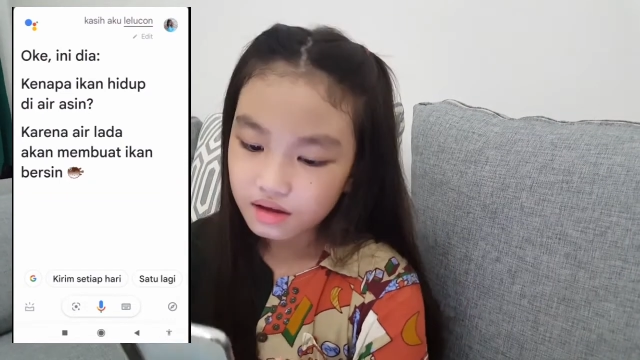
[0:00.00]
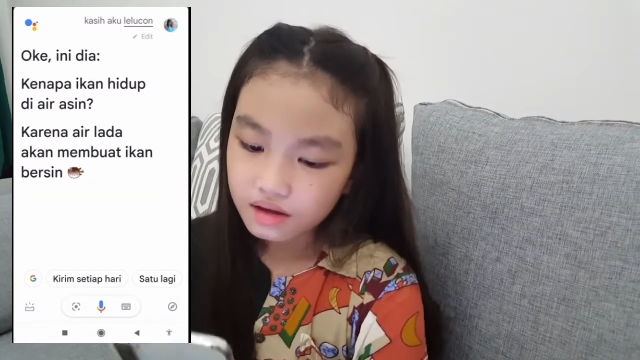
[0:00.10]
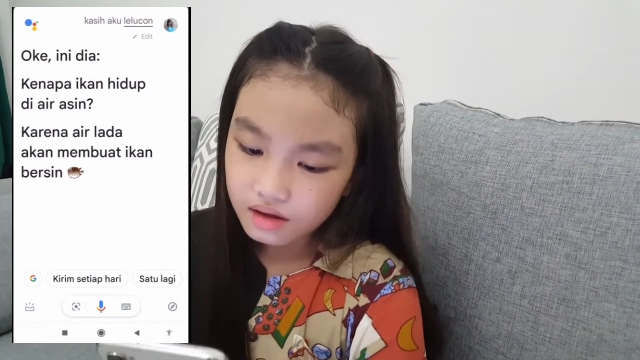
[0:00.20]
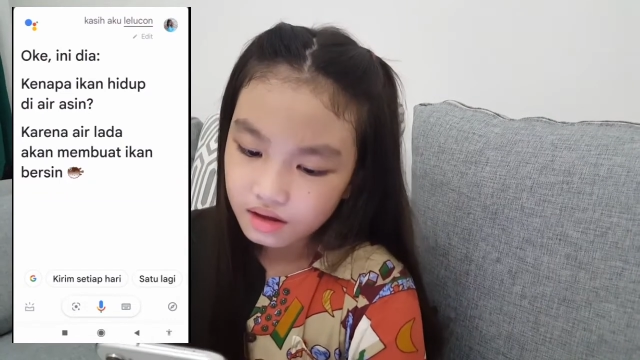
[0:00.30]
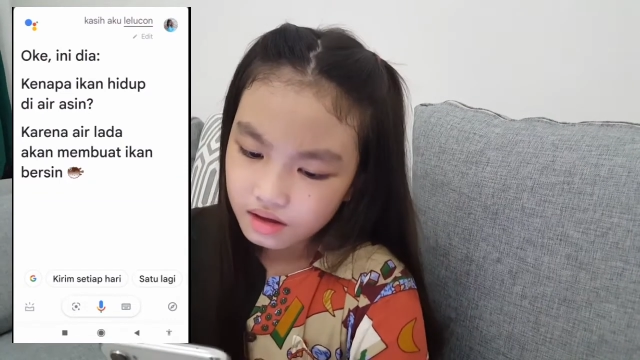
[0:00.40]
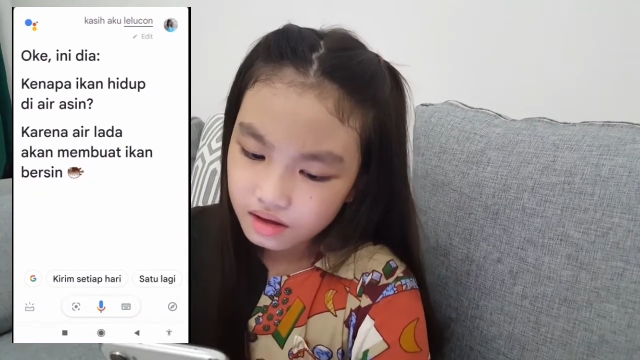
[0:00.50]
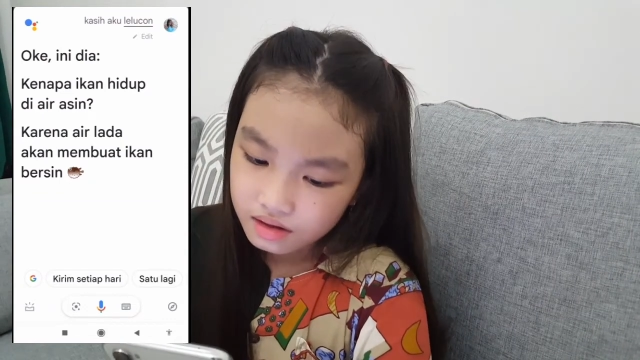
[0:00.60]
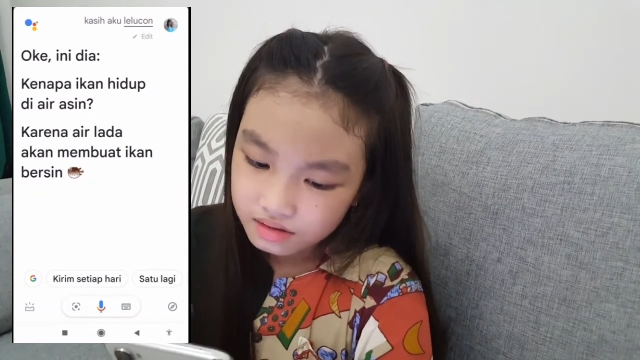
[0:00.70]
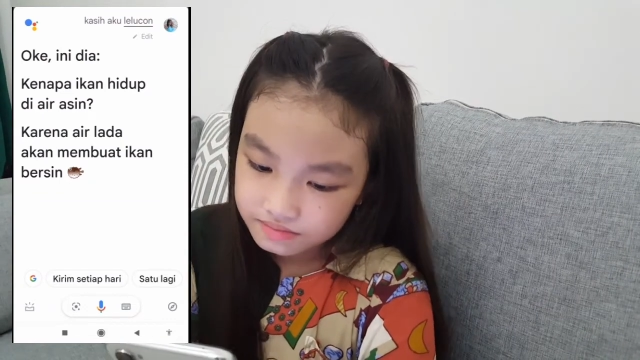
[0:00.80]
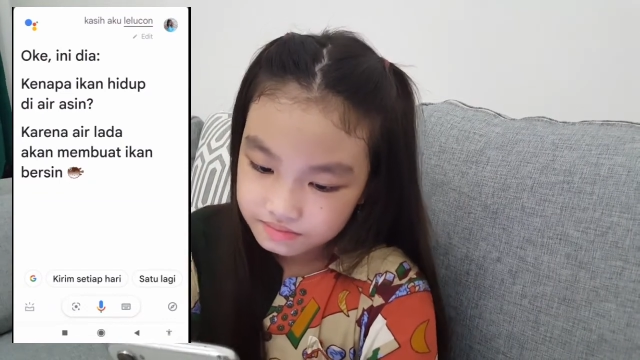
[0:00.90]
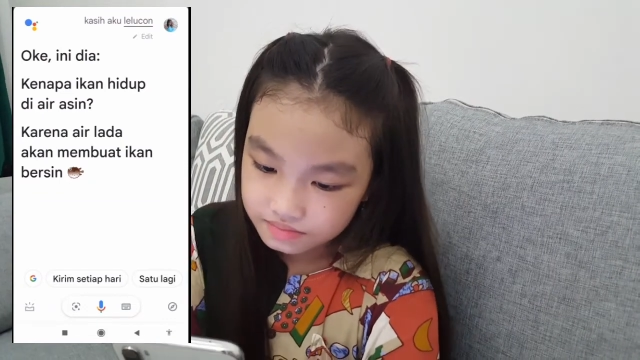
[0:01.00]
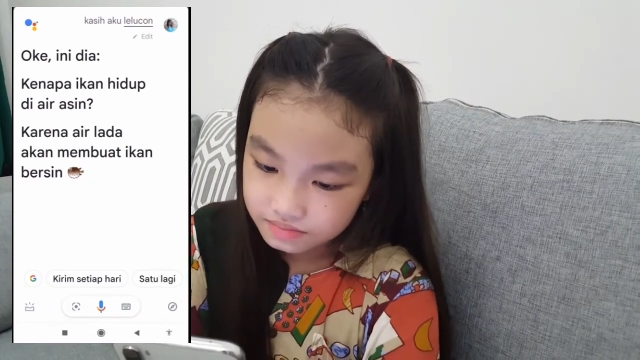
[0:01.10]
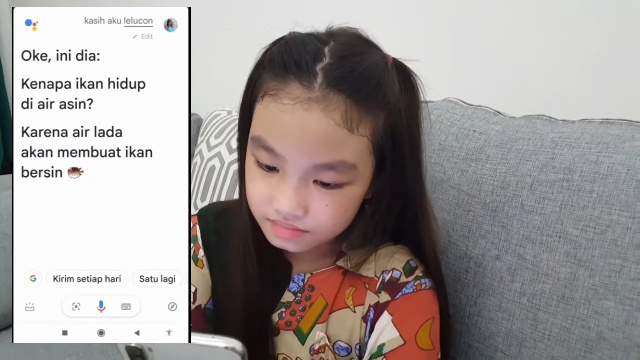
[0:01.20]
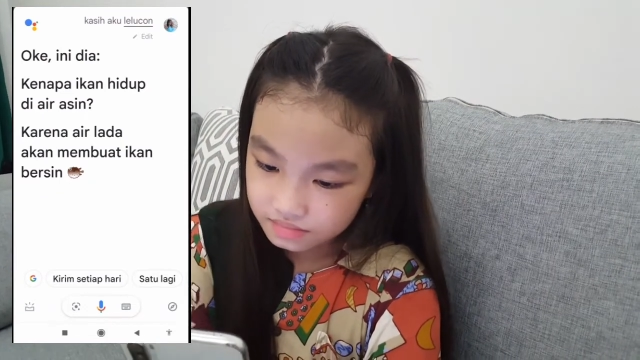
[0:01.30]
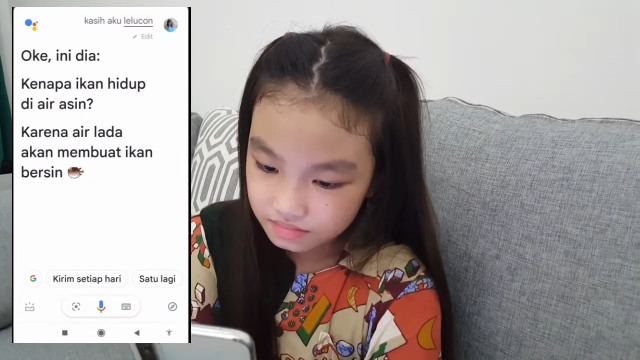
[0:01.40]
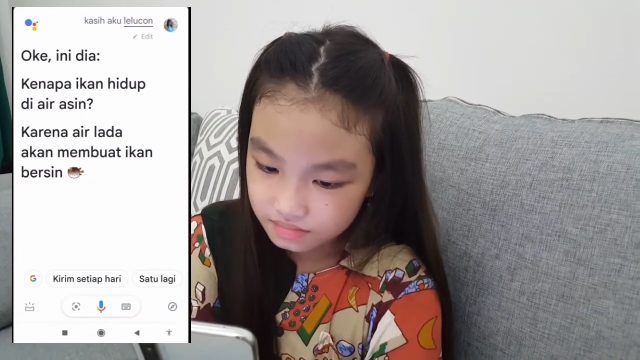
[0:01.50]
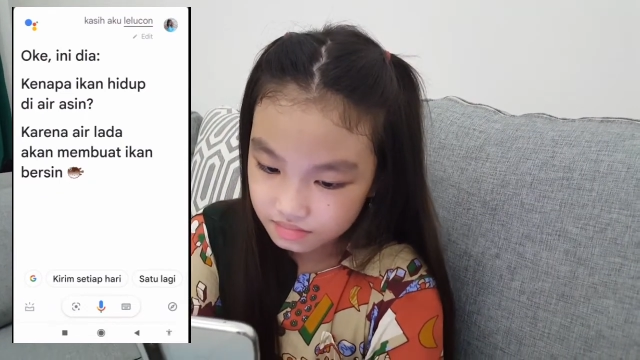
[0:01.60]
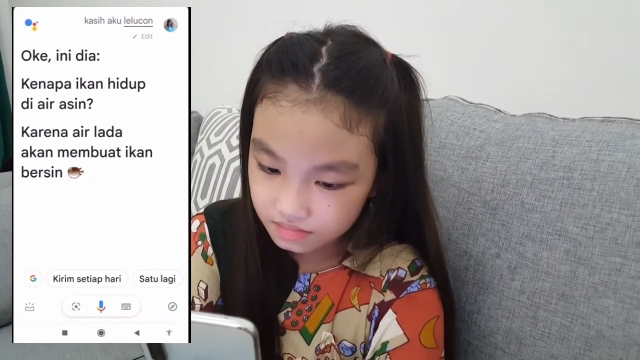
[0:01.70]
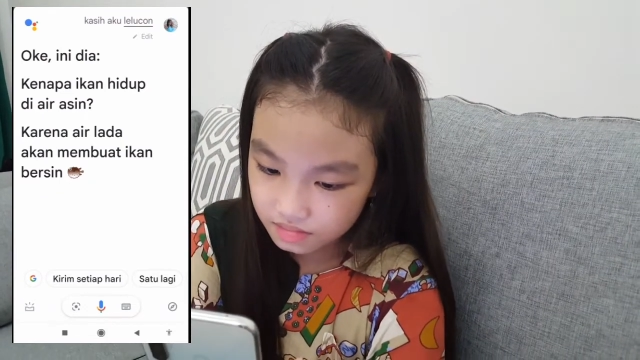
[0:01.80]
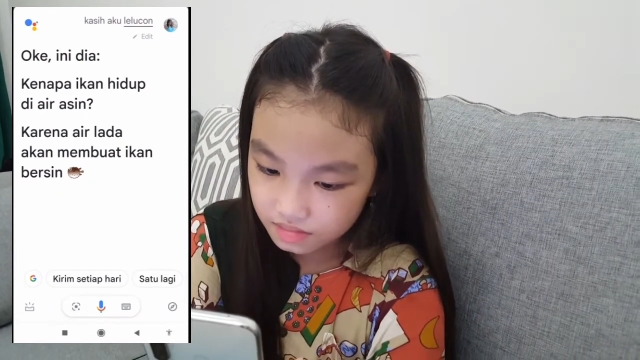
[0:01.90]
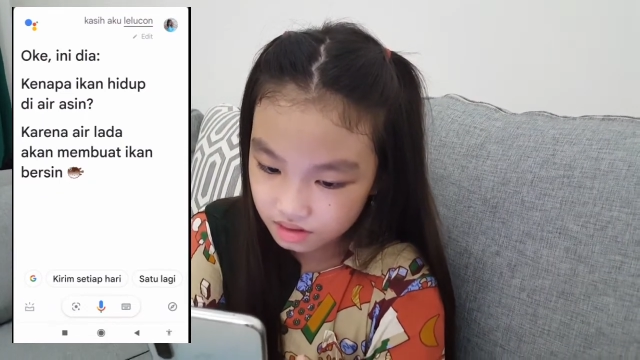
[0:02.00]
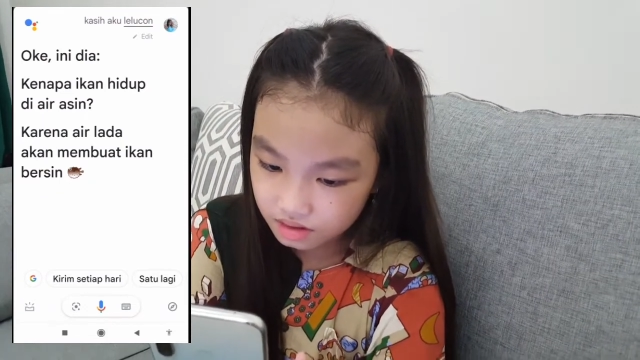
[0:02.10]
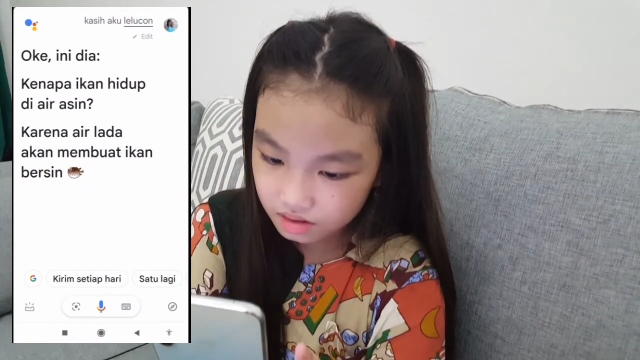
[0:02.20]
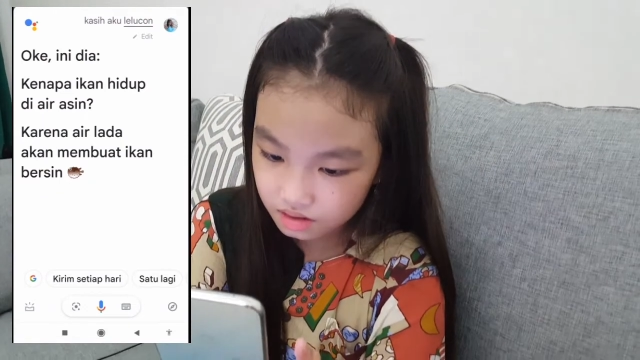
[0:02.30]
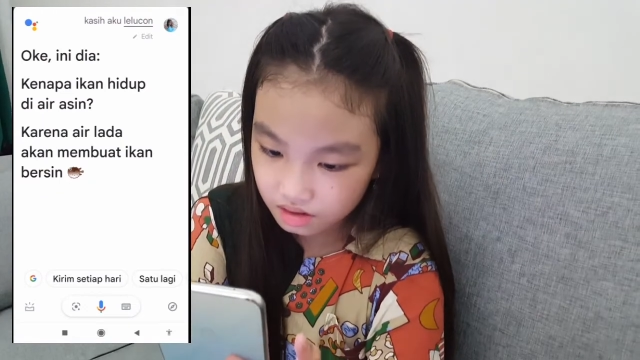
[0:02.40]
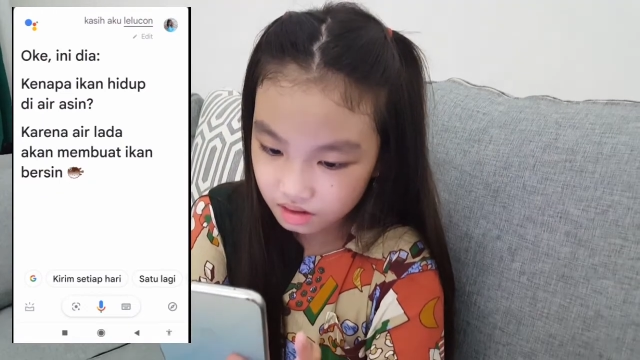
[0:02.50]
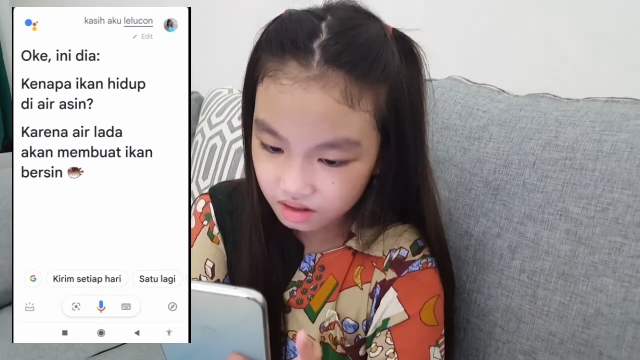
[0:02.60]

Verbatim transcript: karena air lada akan membuat ikan bersin